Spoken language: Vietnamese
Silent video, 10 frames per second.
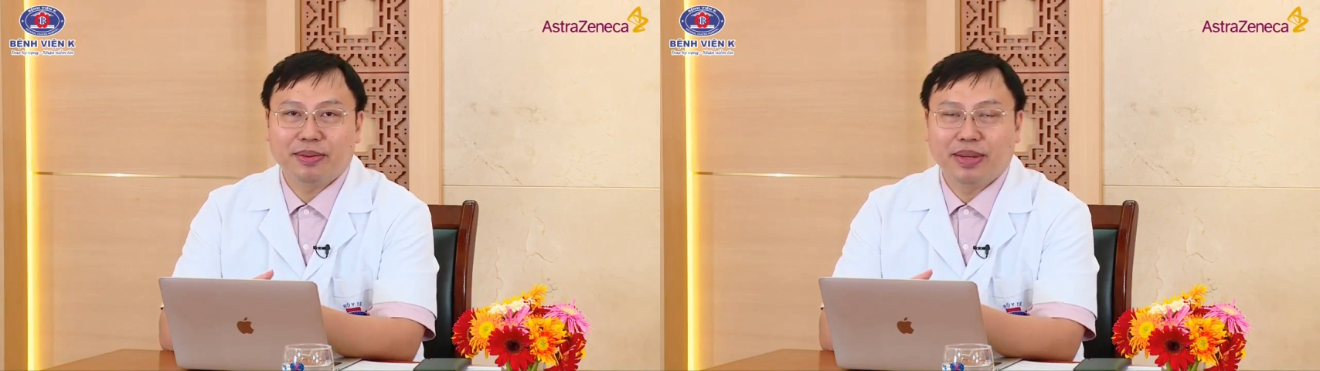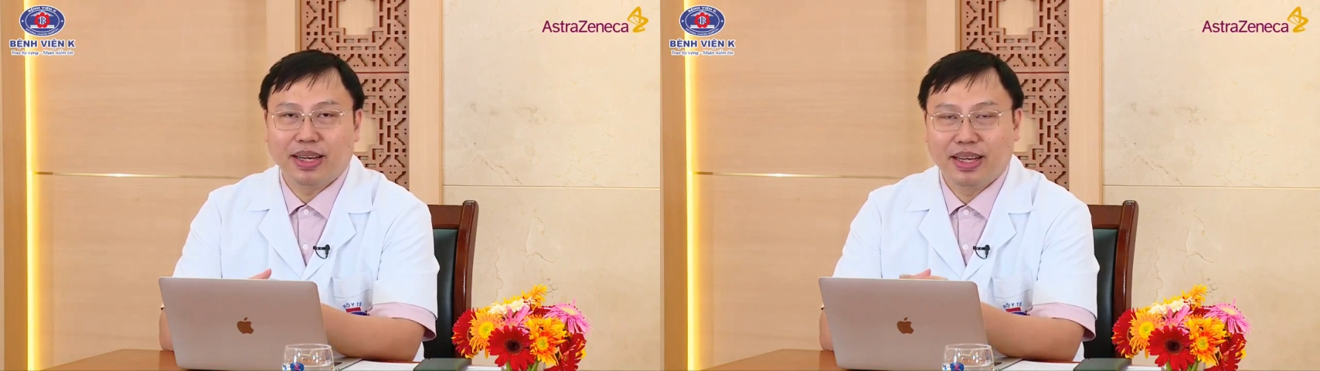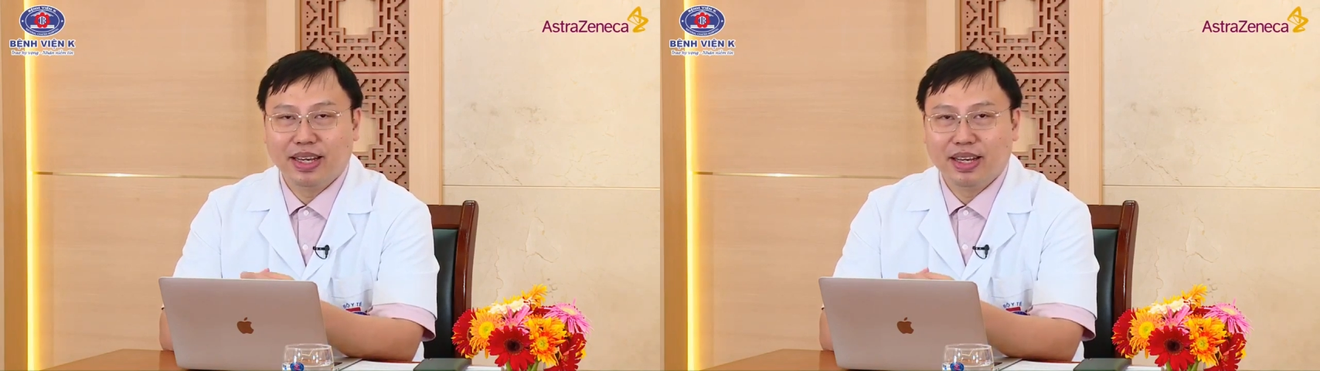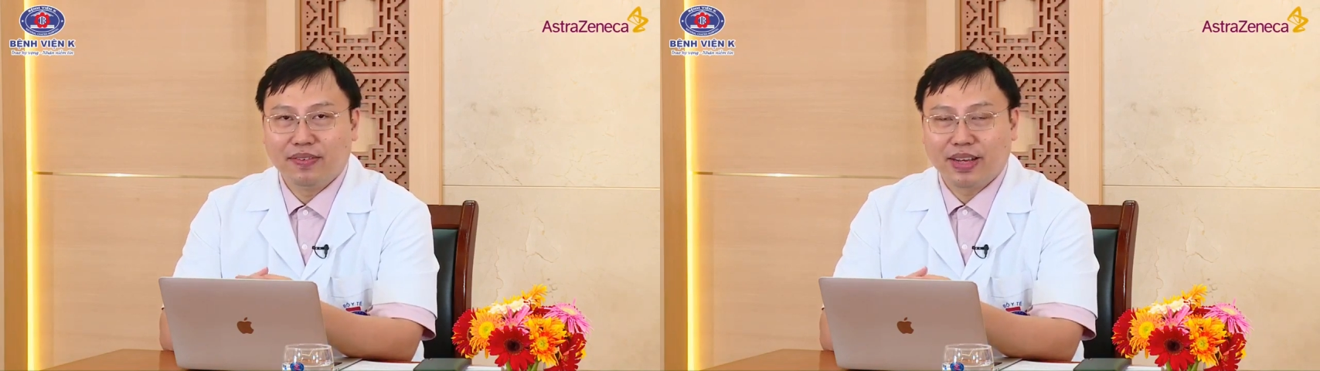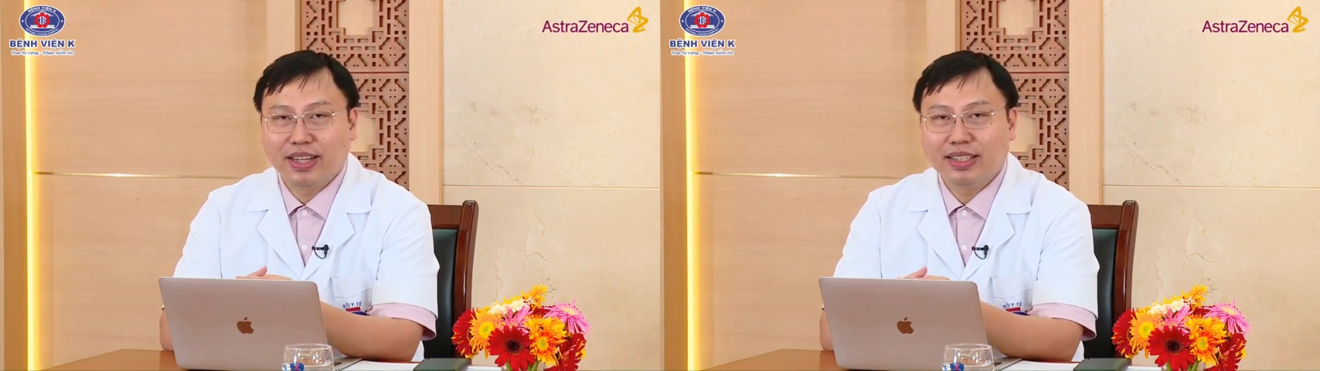mà
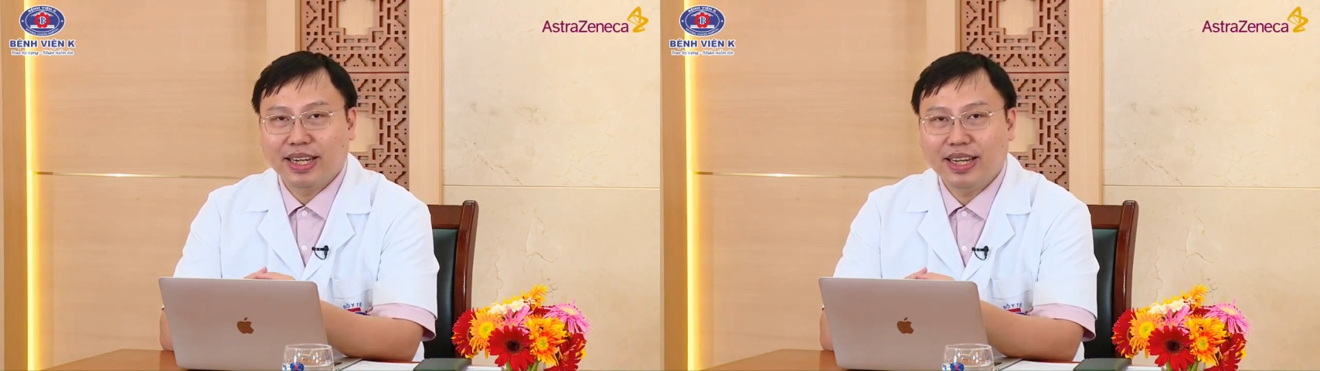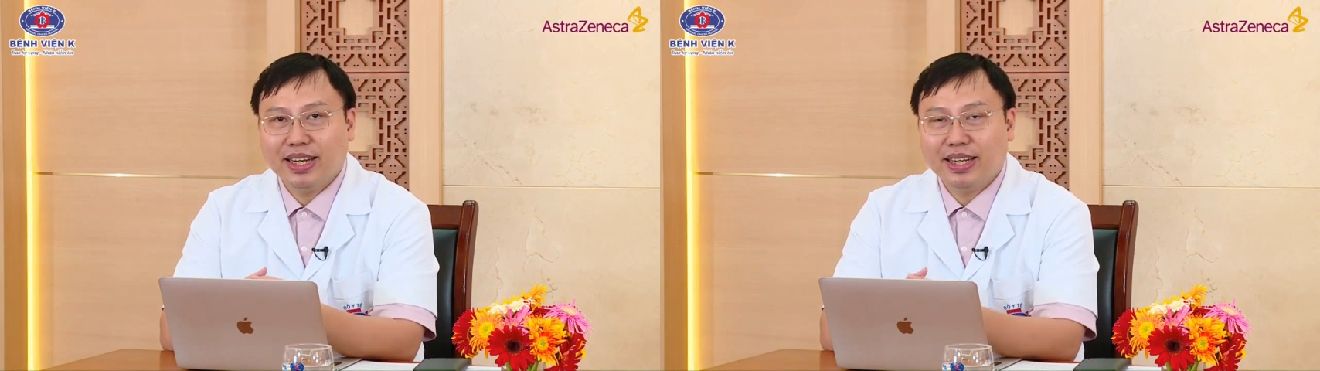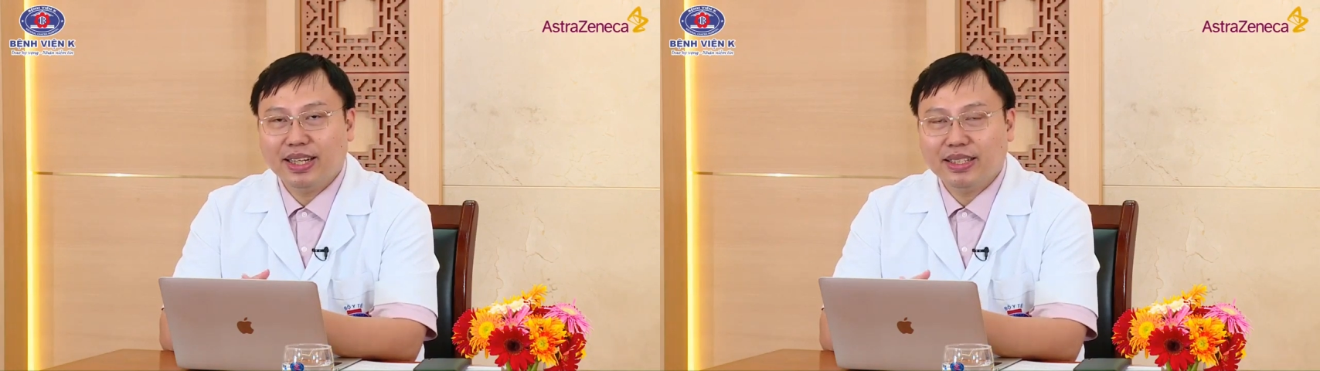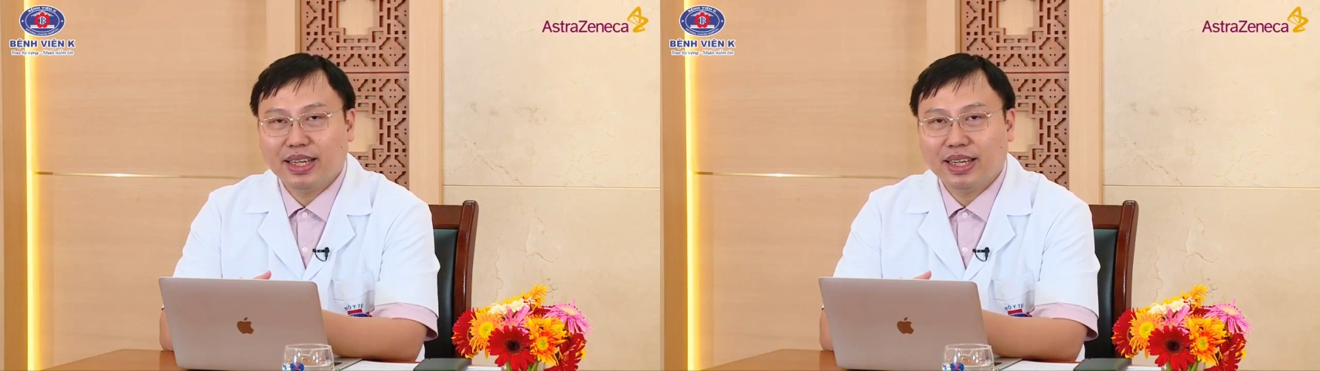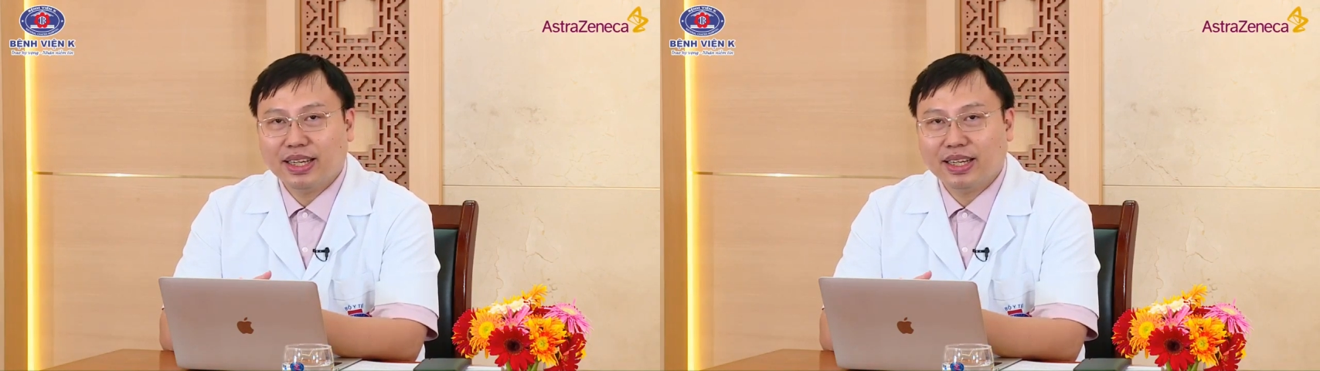về cơ chế là người ta
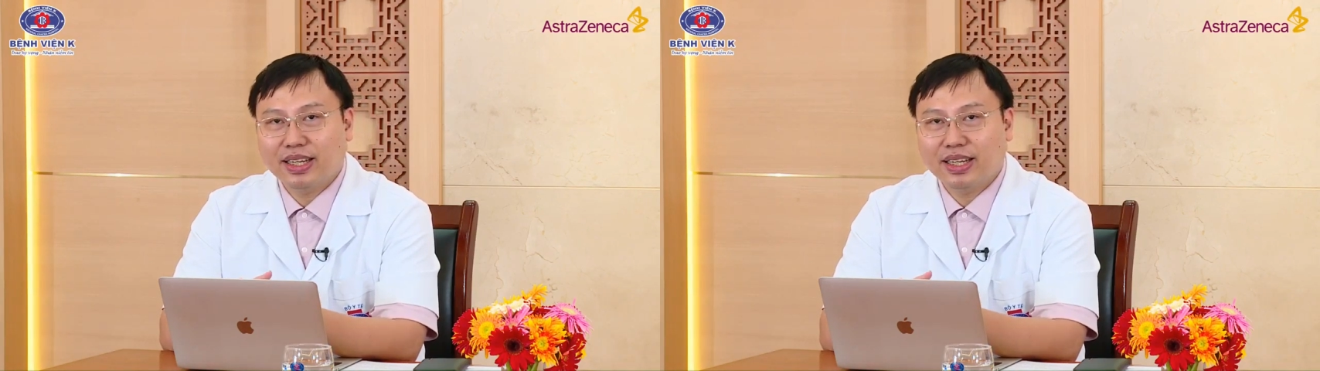sẽ